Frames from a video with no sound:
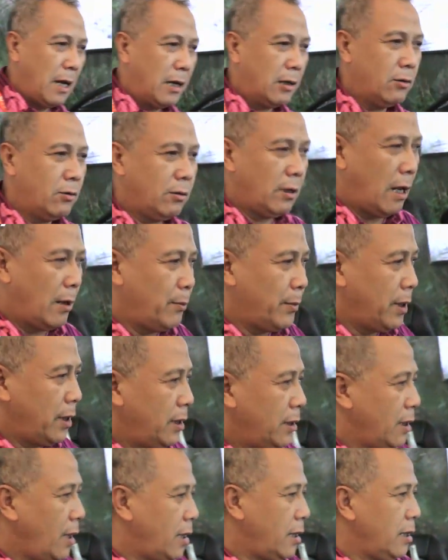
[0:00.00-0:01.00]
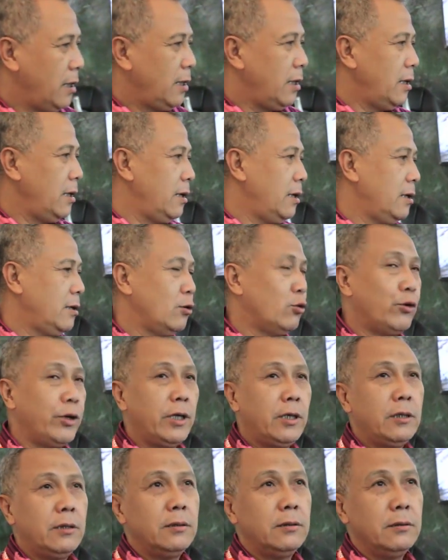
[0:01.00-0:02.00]
baru kami dari
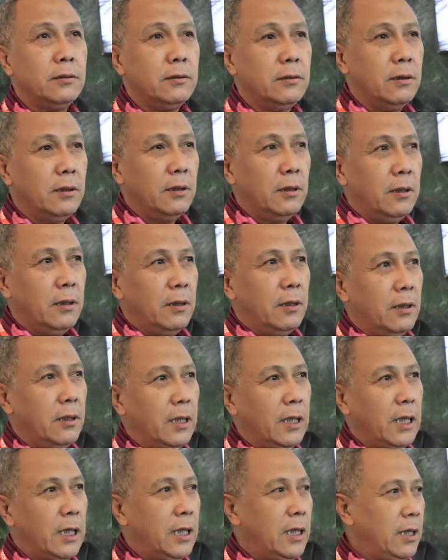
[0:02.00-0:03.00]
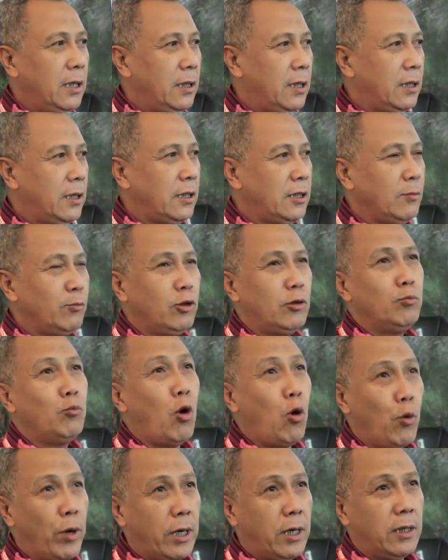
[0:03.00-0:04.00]
Quick. Ini kita sebut
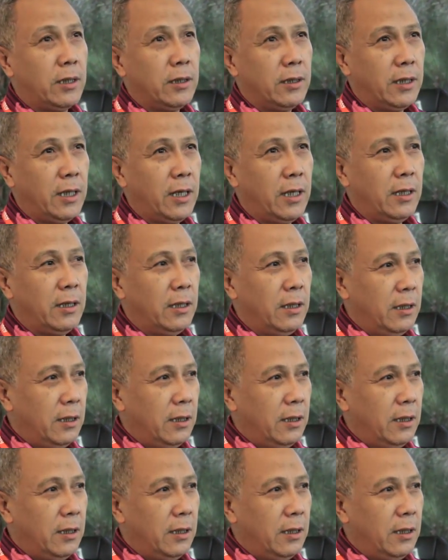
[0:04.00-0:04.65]
mower ya.